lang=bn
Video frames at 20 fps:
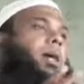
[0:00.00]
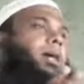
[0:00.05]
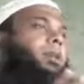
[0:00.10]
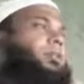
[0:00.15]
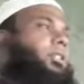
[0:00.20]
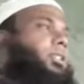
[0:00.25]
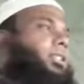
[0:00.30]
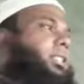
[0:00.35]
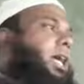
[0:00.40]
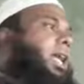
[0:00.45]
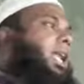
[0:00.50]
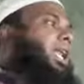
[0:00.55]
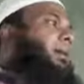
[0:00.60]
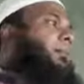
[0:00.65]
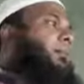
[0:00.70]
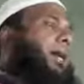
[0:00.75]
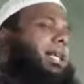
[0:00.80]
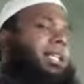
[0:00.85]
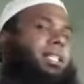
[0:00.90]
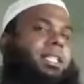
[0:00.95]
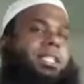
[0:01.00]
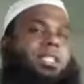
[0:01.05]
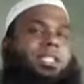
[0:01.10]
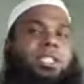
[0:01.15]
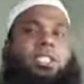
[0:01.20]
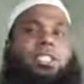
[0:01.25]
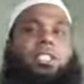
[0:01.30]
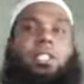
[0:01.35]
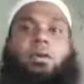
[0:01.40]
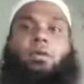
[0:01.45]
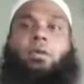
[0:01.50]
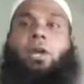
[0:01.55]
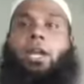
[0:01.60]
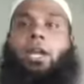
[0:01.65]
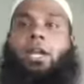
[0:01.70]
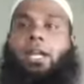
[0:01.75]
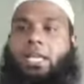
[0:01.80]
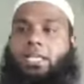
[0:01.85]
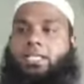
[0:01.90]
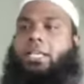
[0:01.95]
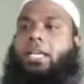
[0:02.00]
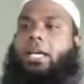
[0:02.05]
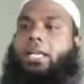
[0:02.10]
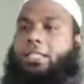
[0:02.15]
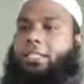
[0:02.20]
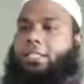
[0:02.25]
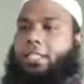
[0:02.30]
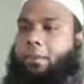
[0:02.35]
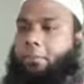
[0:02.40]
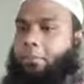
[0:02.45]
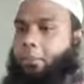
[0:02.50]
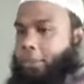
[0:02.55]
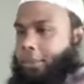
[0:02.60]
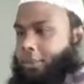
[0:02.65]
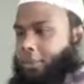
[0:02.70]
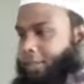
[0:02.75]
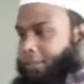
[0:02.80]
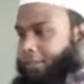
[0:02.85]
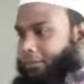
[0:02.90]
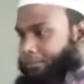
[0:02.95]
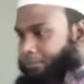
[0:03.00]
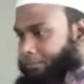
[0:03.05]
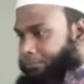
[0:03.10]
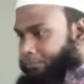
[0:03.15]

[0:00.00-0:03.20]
মানুষকে আল্লাহ মাটি দিয়ে সৃষ্টি করেন নাই জিহাদি সাহেব বলছেন